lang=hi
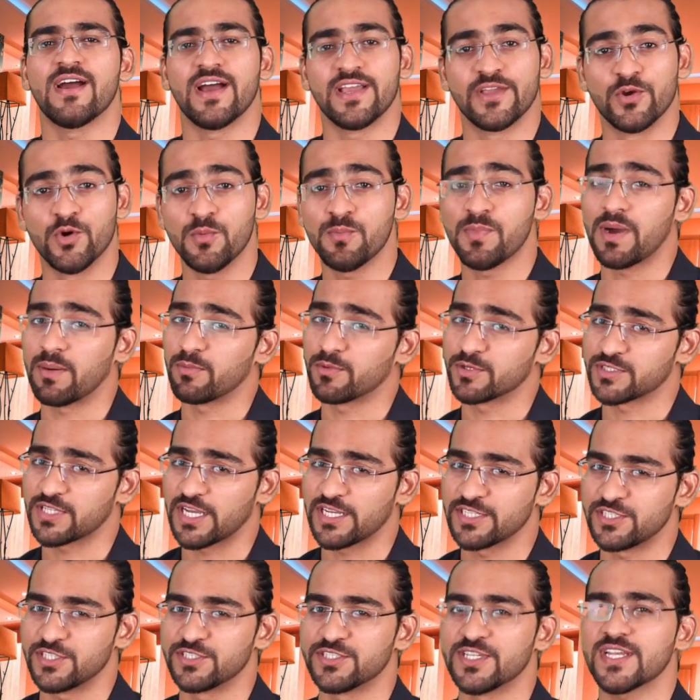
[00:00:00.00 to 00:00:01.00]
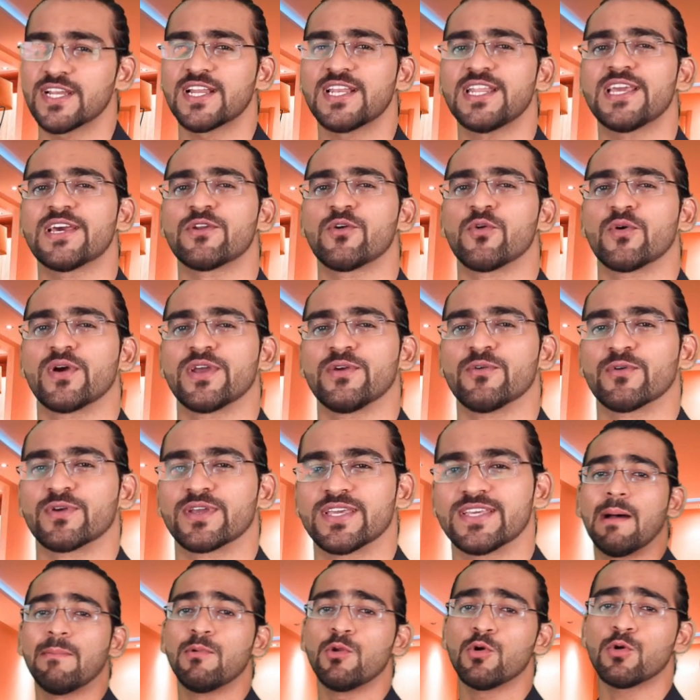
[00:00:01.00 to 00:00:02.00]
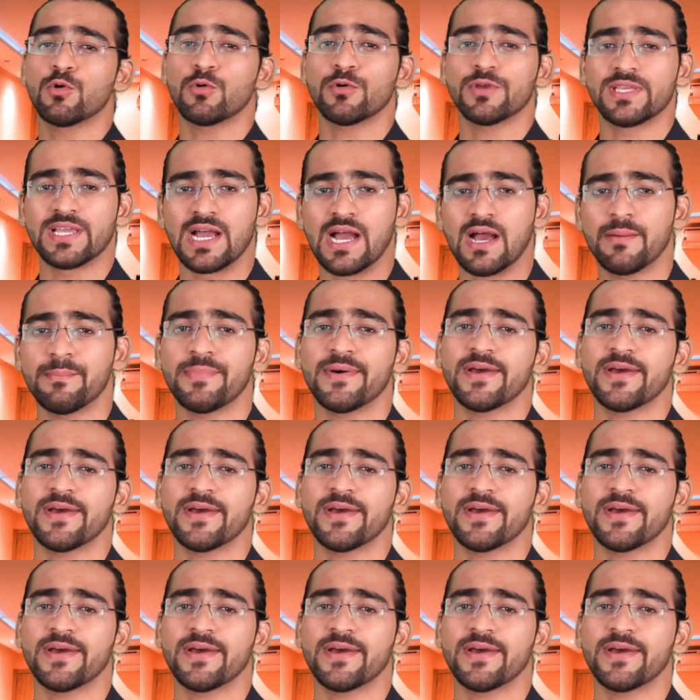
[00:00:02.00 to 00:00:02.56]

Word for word: आई होप आपको सारी चीज़ें क्लियर हो गई होंगी अब लोगों को यहाँ